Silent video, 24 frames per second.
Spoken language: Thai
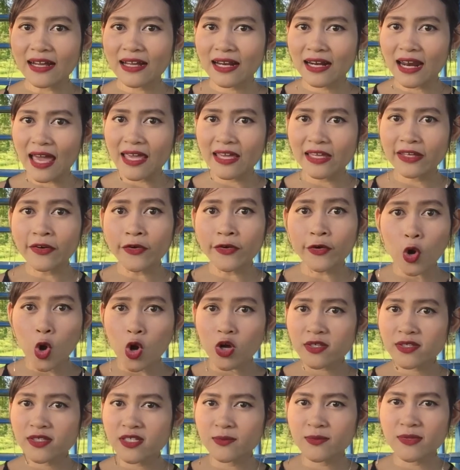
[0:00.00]
งไกลโร
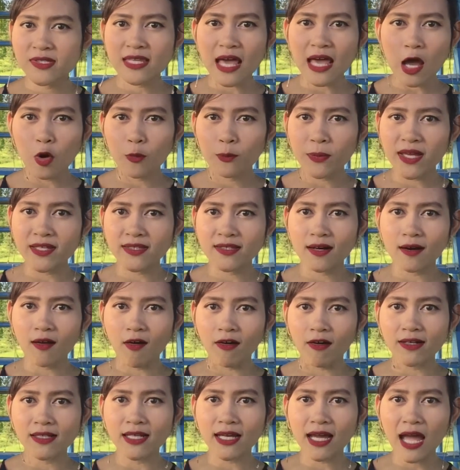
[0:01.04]
คซึมเศร้าไปตล
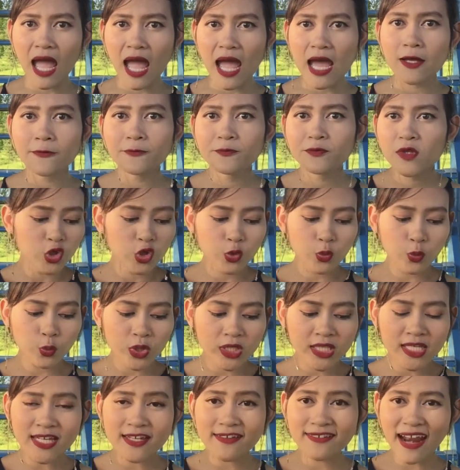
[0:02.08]
อดนะคะ
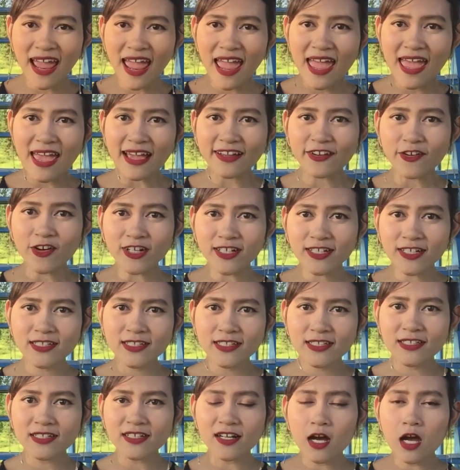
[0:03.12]
วิธีแรกก็คื
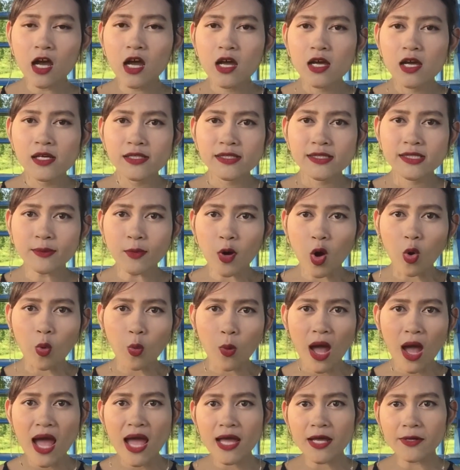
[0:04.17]
อจะบอก
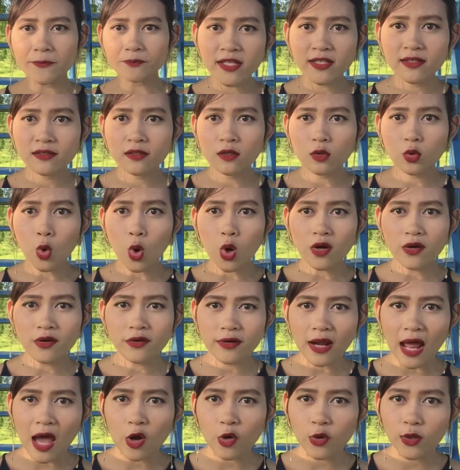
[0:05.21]
ว่าคน
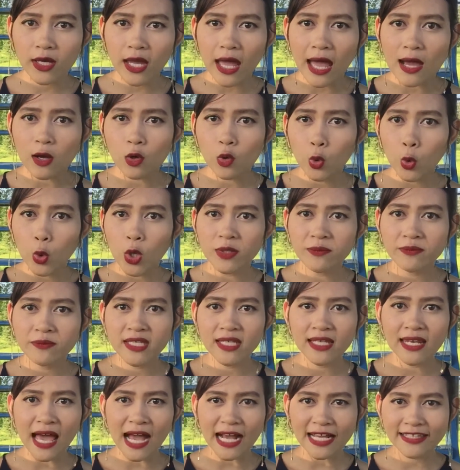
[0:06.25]
เรานะคะควร
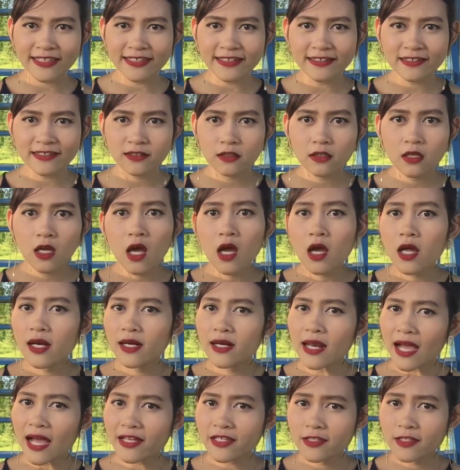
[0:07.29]
มีหลักยึด
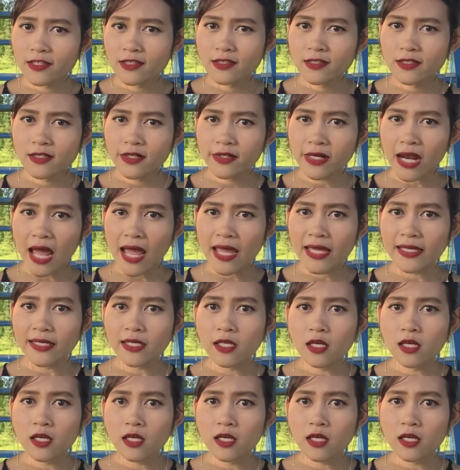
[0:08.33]
หลักยึดคืออะไร